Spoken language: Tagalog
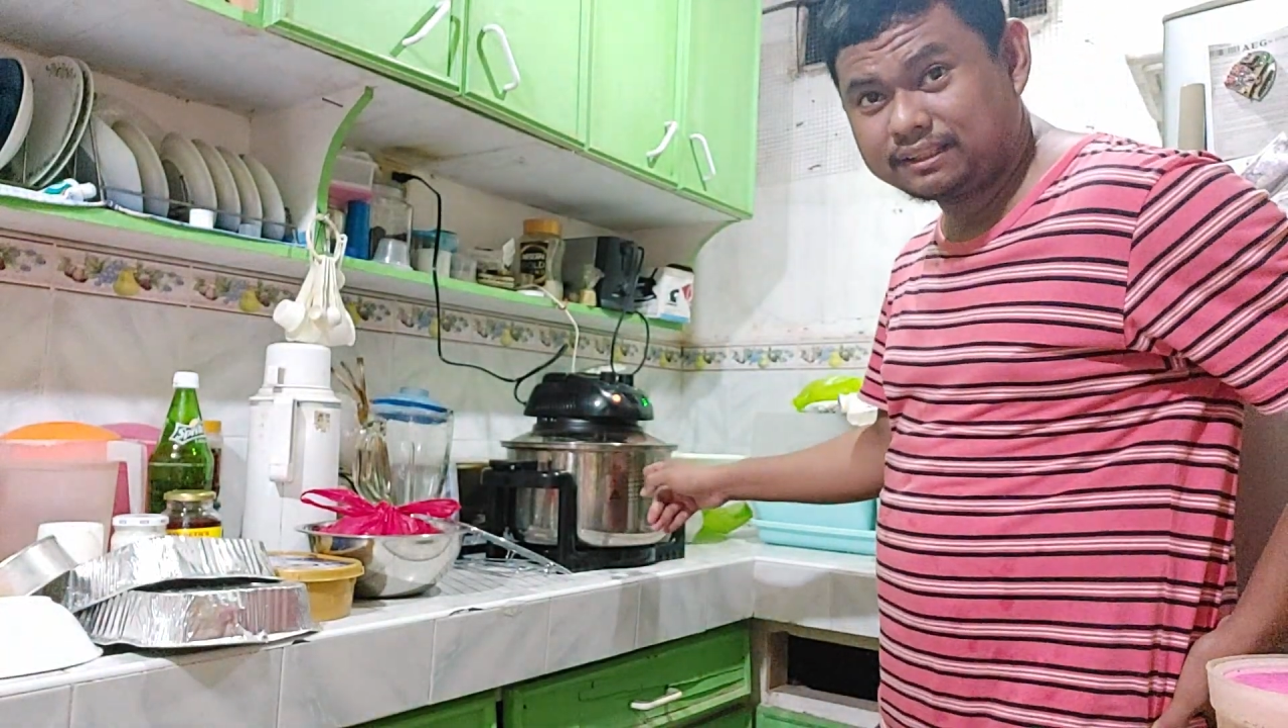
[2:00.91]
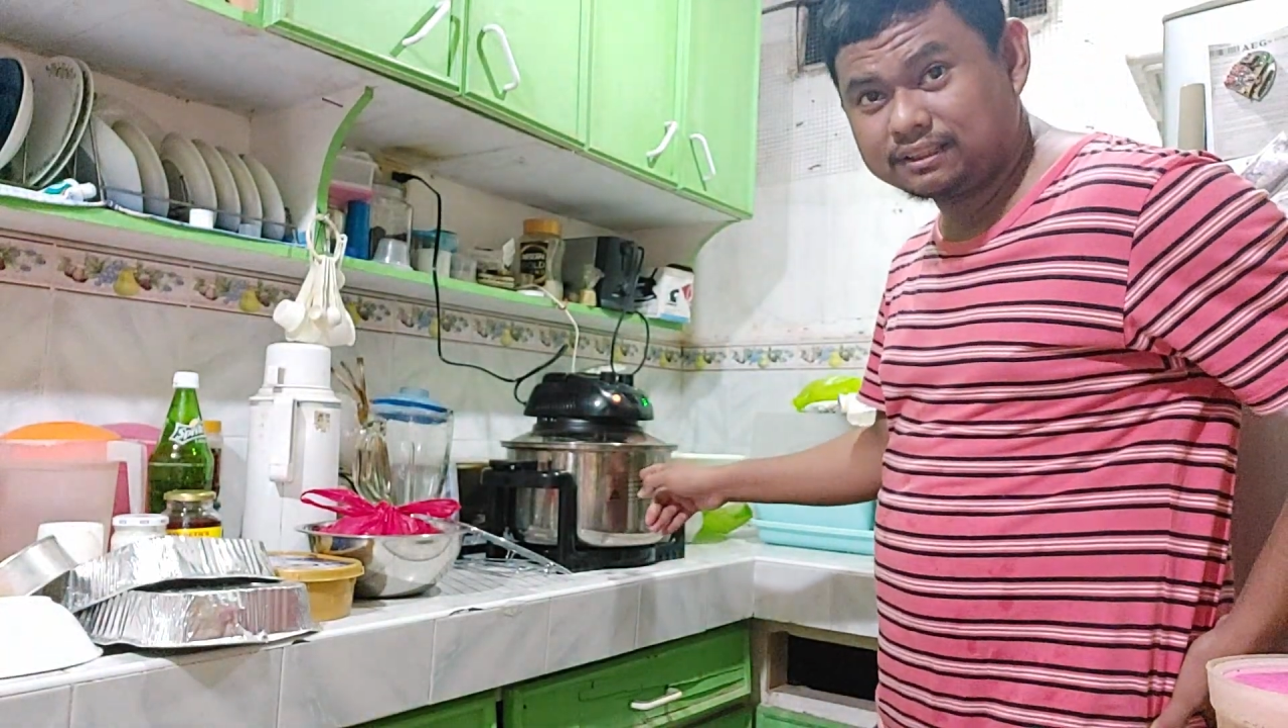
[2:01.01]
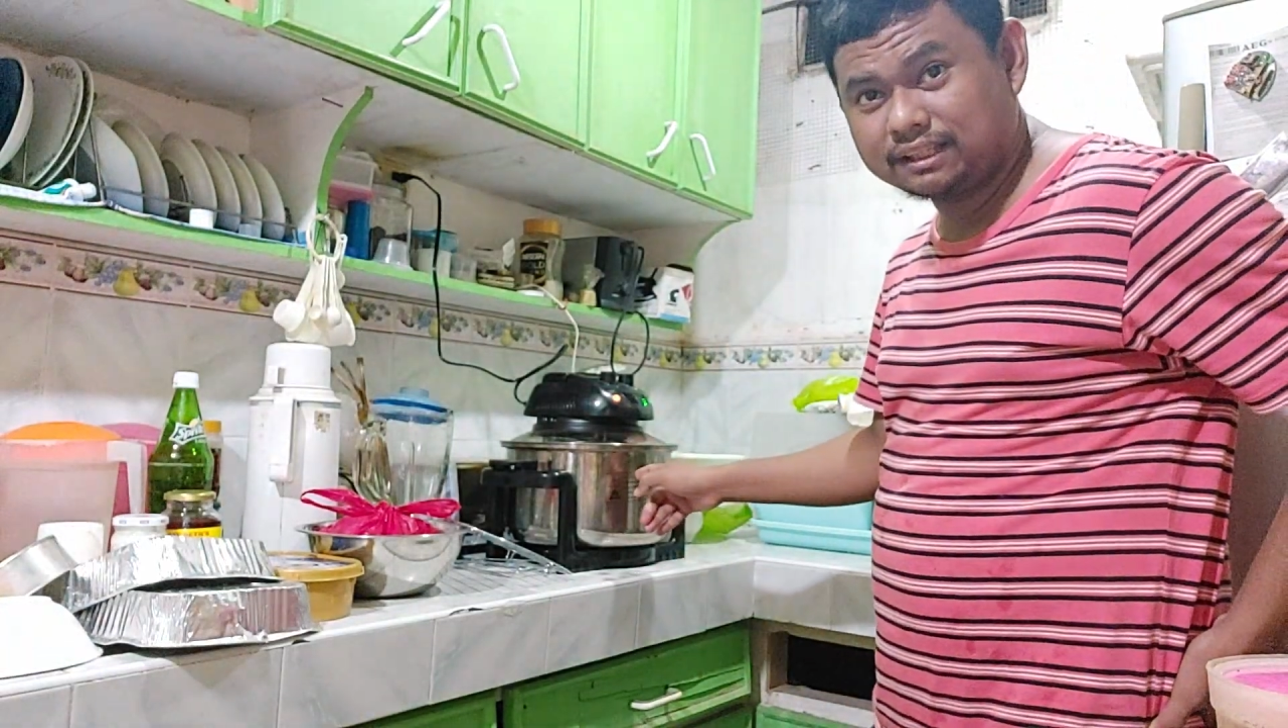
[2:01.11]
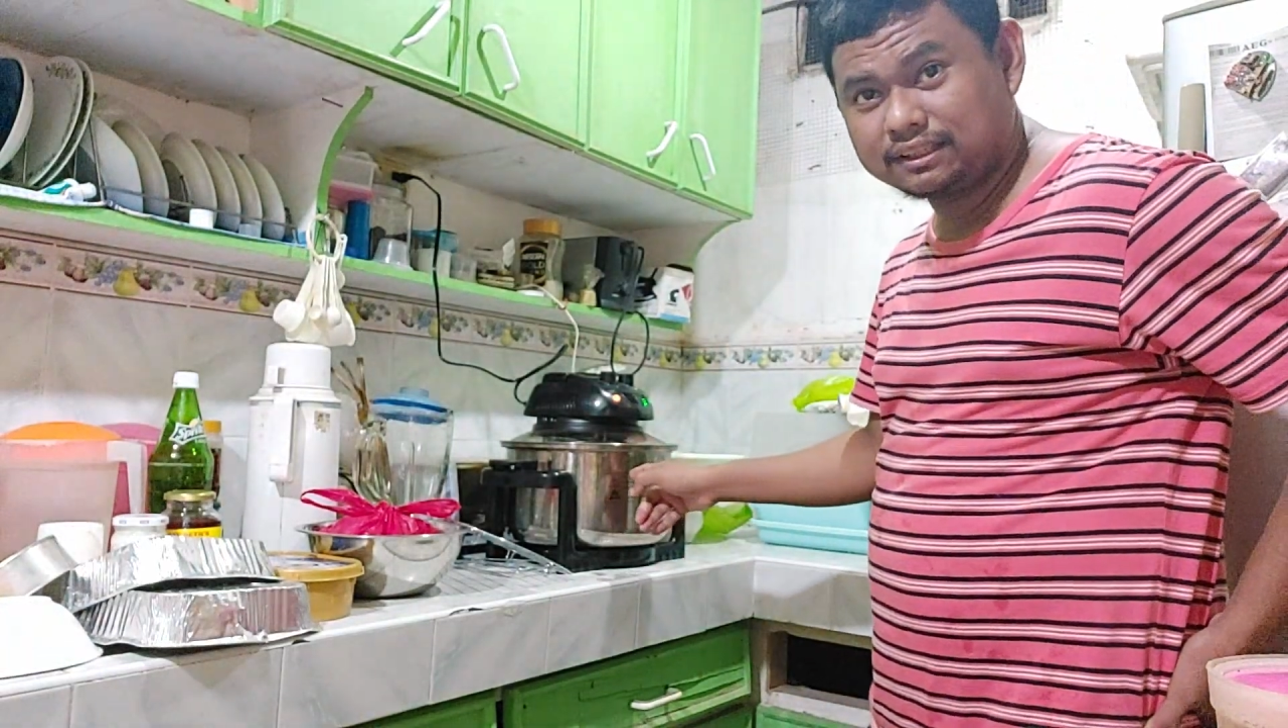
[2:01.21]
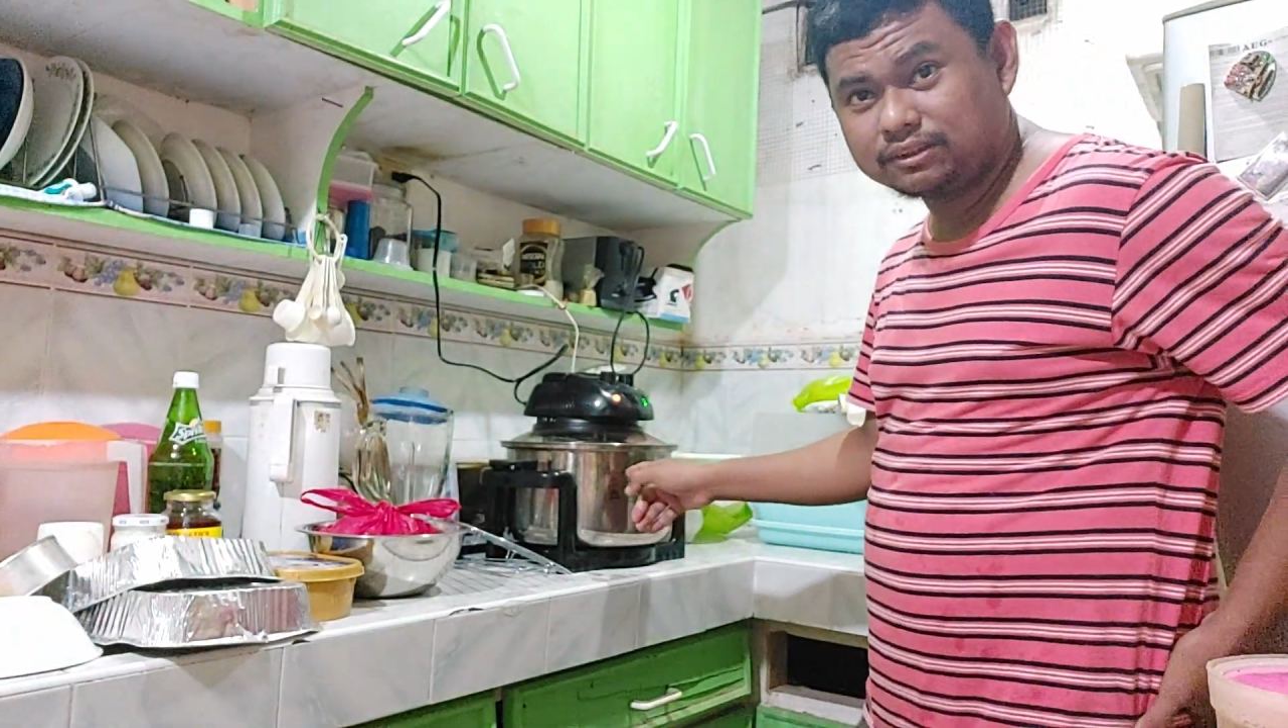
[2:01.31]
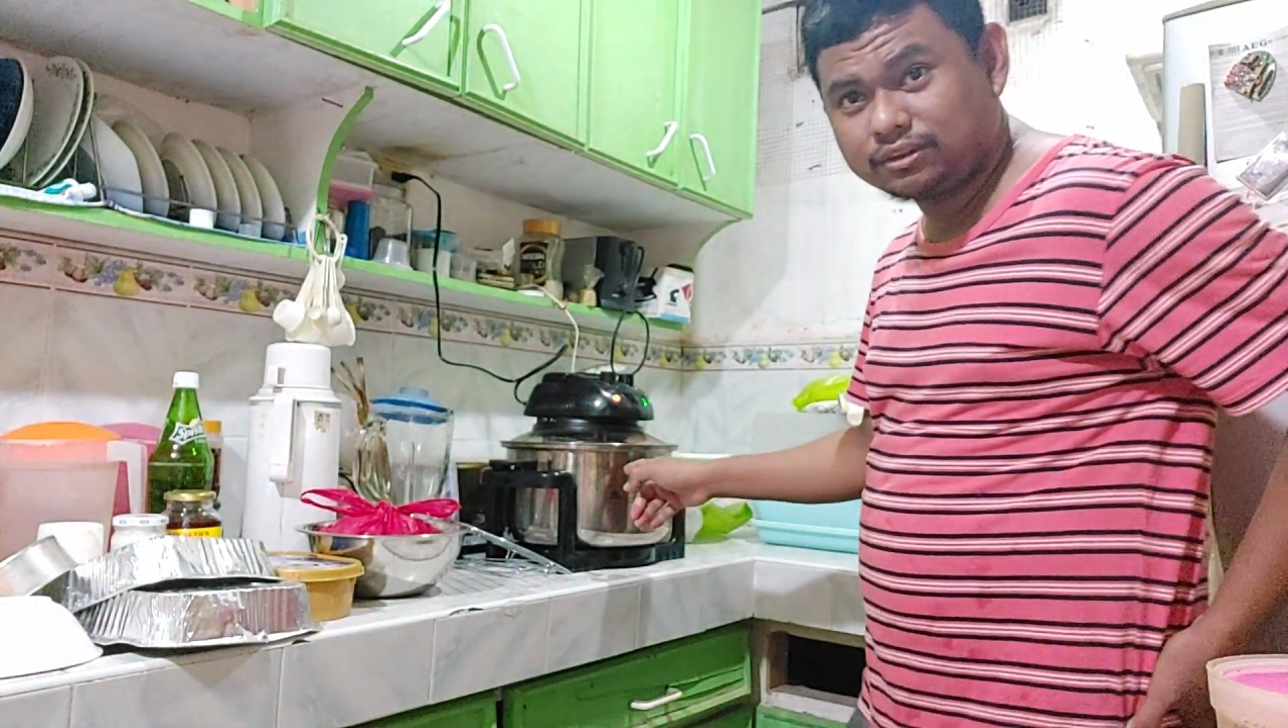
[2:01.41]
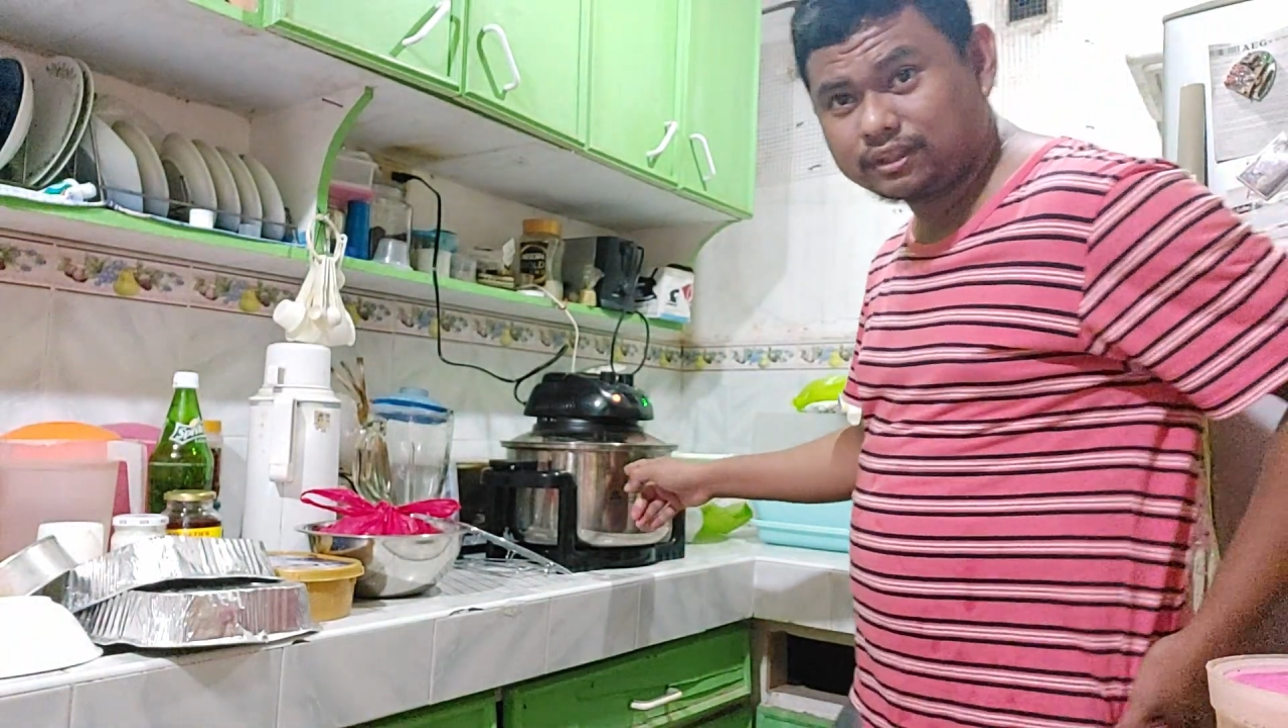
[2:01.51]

lang natin ito,